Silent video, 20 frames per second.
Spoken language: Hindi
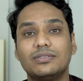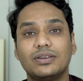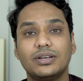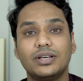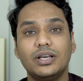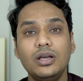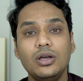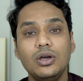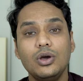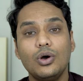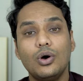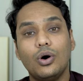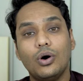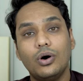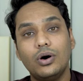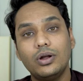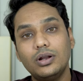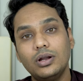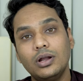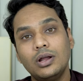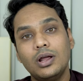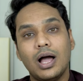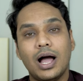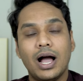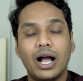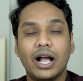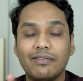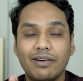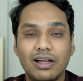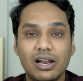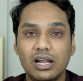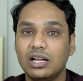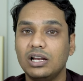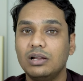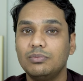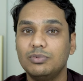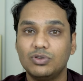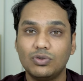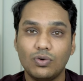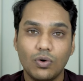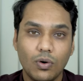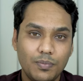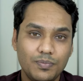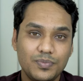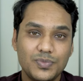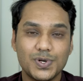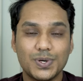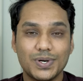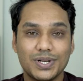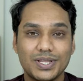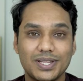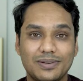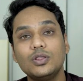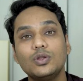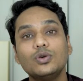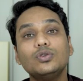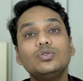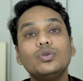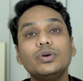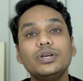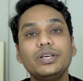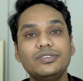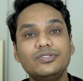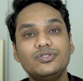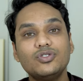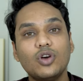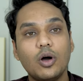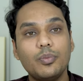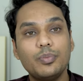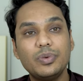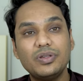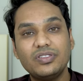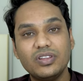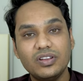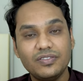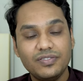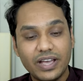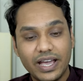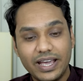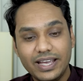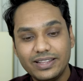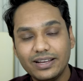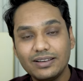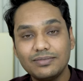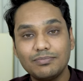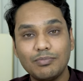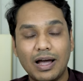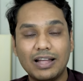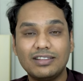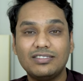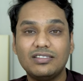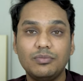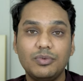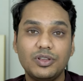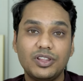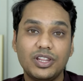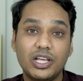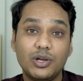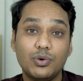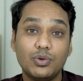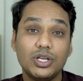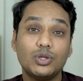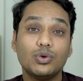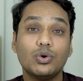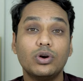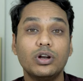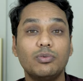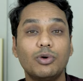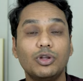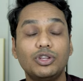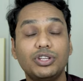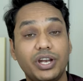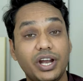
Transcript: सकें और आगे वाले के लिए भी इसको छोड़ दें दोस्तों इस जॉब में सिर्फ यहीं तक बात सीमित नहीं होती थोड़ी बहुत